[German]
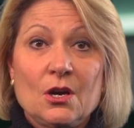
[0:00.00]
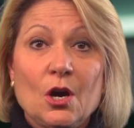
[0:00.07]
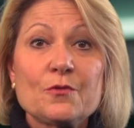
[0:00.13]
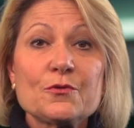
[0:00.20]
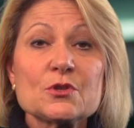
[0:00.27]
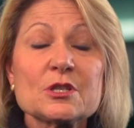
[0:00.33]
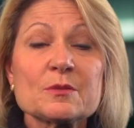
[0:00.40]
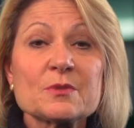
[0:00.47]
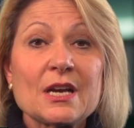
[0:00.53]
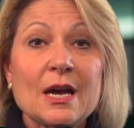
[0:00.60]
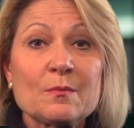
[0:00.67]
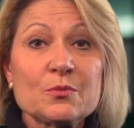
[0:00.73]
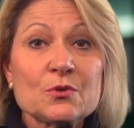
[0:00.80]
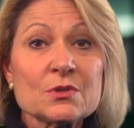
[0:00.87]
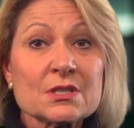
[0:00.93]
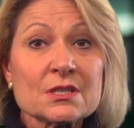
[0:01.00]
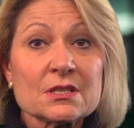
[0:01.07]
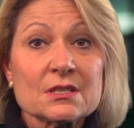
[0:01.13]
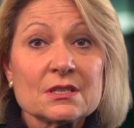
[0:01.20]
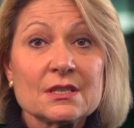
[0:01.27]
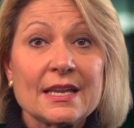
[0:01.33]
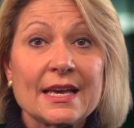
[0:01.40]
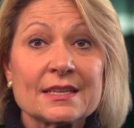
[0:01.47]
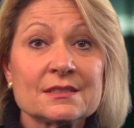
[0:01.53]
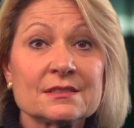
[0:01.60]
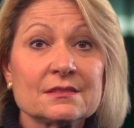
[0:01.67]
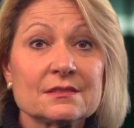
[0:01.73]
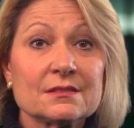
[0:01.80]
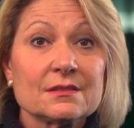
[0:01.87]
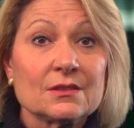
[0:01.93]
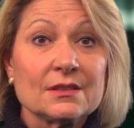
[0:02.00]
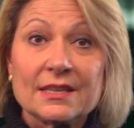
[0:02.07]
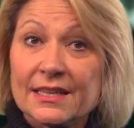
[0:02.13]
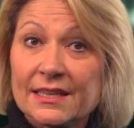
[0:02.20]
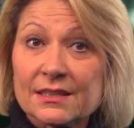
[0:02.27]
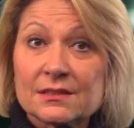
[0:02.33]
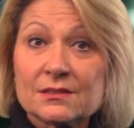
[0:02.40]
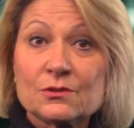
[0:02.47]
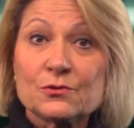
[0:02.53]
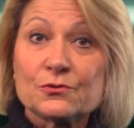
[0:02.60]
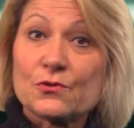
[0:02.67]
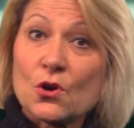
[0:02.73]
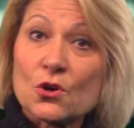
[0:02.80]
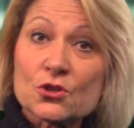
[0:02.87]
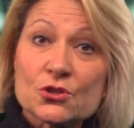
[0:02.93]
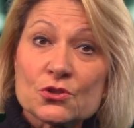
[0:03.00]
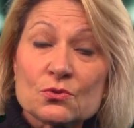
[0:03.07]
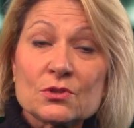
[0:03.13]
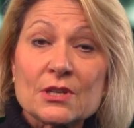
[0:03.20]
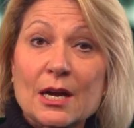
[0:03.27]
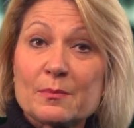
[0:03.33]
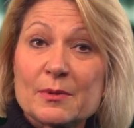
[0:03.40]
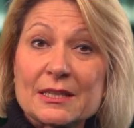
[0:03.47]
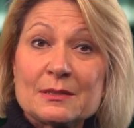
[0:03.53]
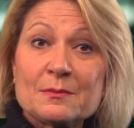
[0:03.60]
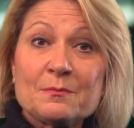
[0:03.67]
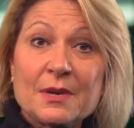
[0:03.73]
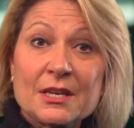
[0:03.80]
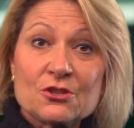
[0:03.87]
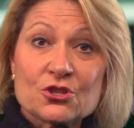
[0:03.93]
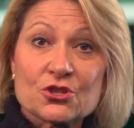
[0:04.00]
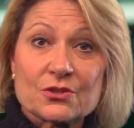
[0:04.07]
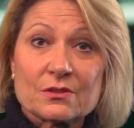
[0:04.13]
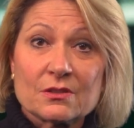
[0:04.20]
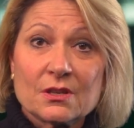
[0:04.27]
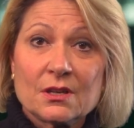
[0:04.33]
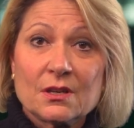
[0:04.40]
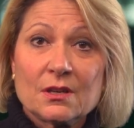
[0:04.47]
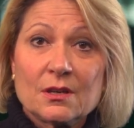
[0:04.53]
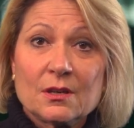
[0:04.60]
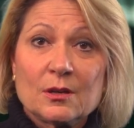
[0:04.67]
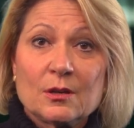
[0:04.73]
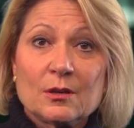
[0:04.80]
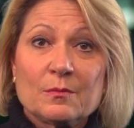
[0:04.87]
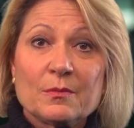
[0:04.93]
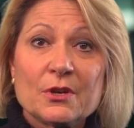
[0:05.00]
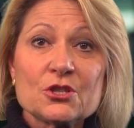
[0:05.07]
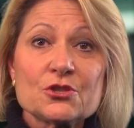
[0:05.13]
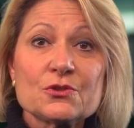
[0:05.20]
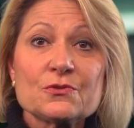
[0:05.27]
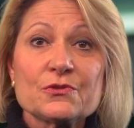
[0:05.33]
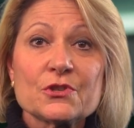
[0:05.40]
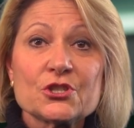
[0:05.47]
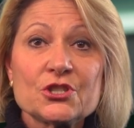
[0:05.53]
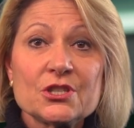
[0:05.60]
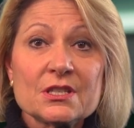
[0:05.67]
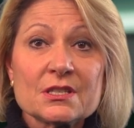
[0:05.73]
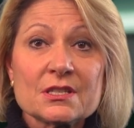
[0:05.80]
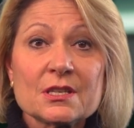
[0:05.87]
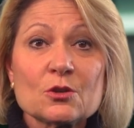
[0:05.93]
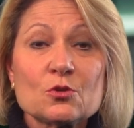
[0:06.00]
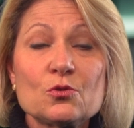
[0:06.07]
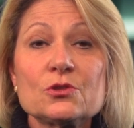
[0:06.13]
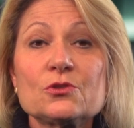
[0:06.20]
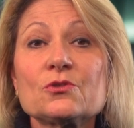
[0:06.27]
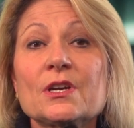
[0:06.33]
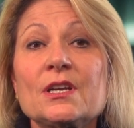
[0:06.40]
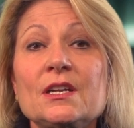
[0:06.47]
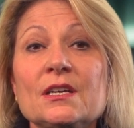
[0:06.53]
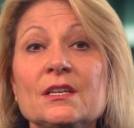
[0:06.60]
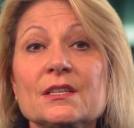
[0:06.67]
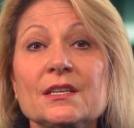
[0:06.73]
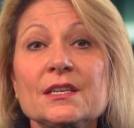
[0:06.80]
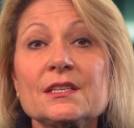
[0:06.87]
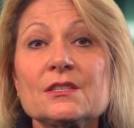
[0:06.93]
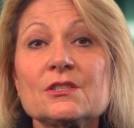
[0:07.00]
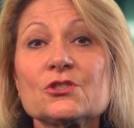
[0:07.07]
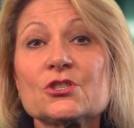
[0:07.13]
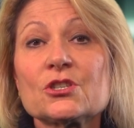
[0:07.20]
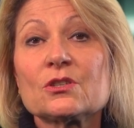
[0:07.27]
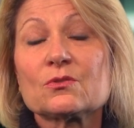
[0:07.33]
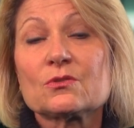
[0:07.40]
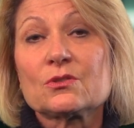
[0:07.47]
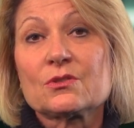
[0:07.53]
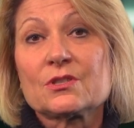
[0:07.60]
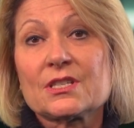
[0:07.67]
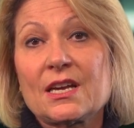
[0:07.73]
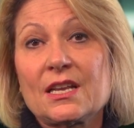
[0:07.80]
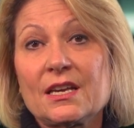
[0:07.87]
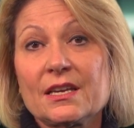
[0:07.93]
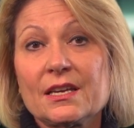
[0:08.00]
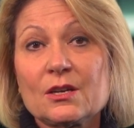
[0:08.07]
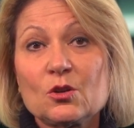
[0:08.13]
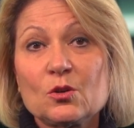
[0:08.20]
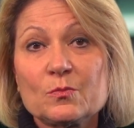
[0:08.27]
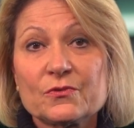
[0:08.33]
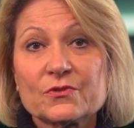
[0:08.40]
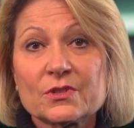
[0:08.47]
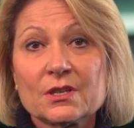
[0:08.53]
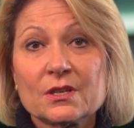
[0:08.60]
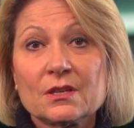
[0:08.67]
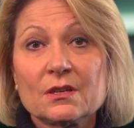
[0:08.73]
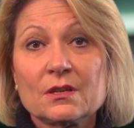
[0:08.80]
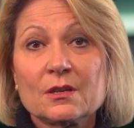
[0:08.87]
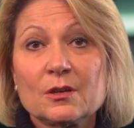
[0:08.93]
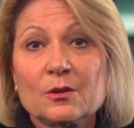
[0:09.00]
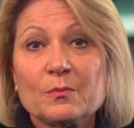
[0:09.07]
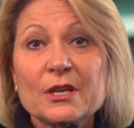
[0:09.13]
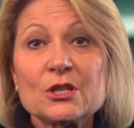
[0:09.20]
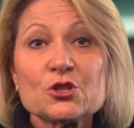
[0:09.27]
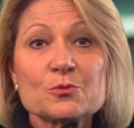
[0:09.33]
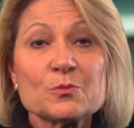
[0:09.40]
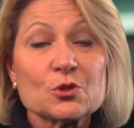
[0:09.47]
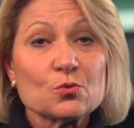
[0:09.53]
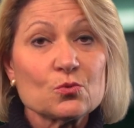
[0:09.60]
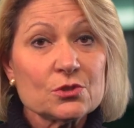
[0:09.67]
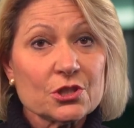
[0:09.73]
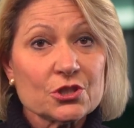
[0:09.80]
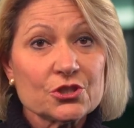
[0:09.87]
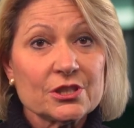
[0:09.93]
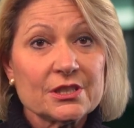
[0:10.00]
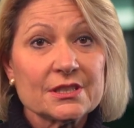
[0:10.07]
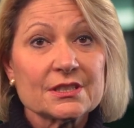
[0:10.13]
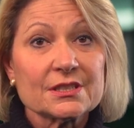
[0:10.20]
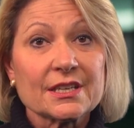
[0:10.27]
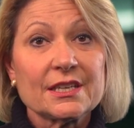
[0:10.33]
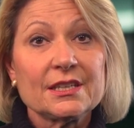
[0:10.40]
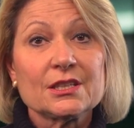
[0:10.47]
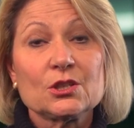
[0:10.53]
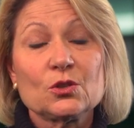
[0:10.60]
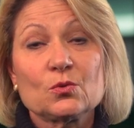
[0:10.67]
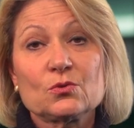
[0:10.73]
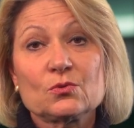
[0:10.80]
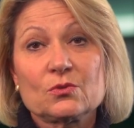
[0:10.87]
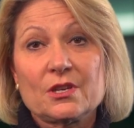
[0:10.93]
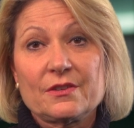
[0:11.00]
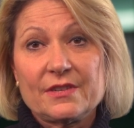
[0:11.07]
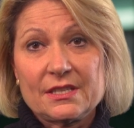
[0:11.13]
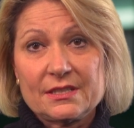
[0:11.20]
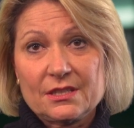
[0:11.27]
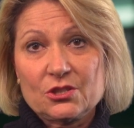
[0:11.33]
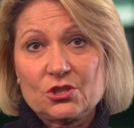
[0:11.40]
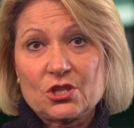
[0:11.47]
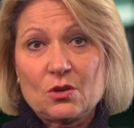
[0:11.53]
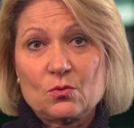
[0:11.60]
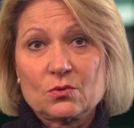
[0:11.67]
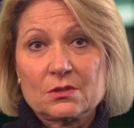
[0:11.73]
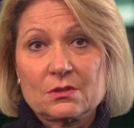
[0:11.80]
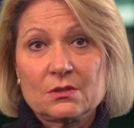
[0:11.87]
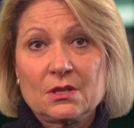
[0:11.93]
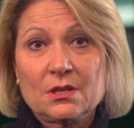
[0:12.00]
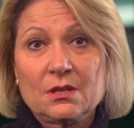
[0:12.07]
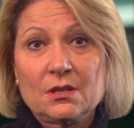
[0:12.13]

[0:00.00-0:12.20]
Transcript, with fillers: Auf unserem Campus lernen, lehren, forschen und arbeiten Menschen. Menschen verschiedenster kultureller, ethnischer und sozialer Herkunft, Menschen mit unterschiedlichen Religionen oder Weltanschauungen,